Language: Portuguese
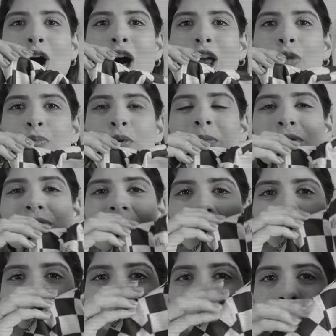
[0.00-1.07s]
polo pro meu
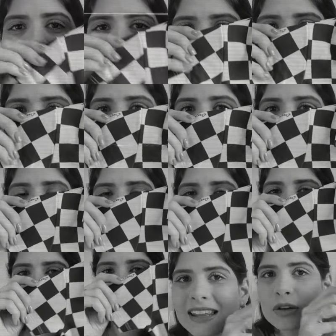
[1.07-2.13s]
senhor
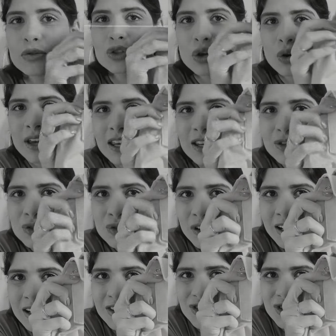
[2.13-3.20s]
aposentado. E aí tem um sorriso,
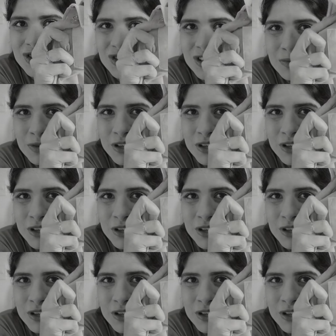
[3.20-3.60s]
olha, gente, que